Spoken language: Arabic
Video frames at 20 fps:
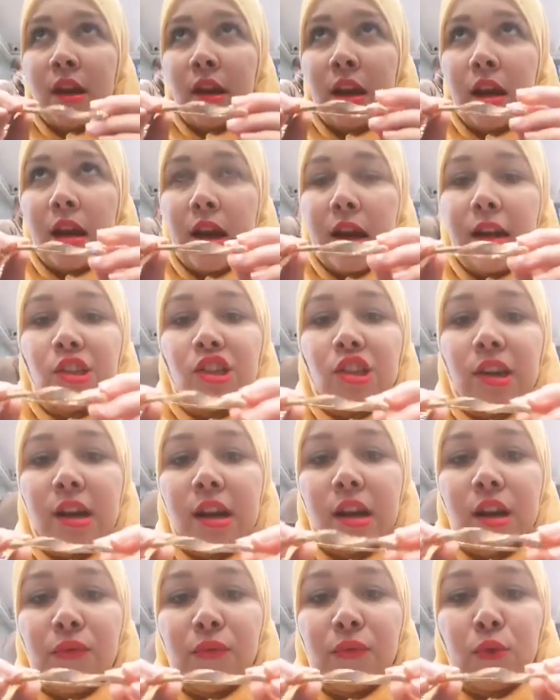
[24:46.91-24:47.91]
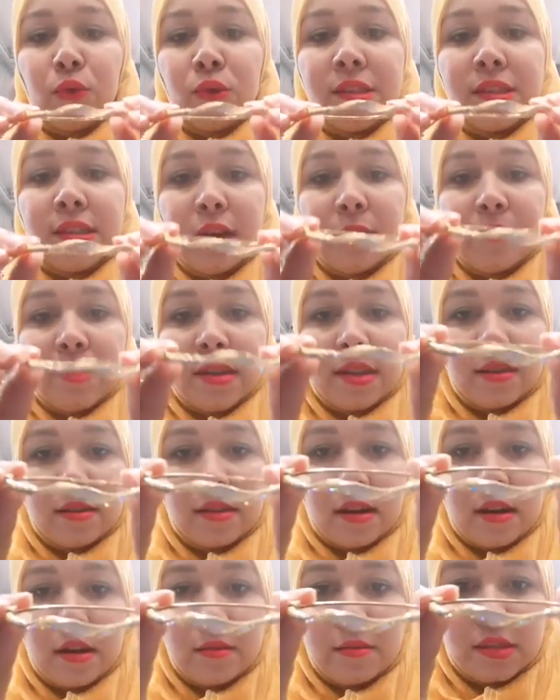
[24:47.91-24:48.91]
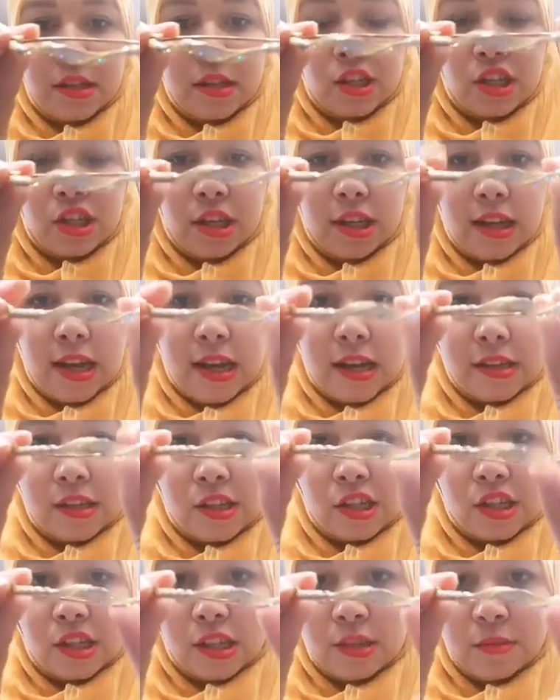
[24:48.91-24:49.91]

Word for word: عشر ألاف وتسعمية درهم تتجي على هاد الشكل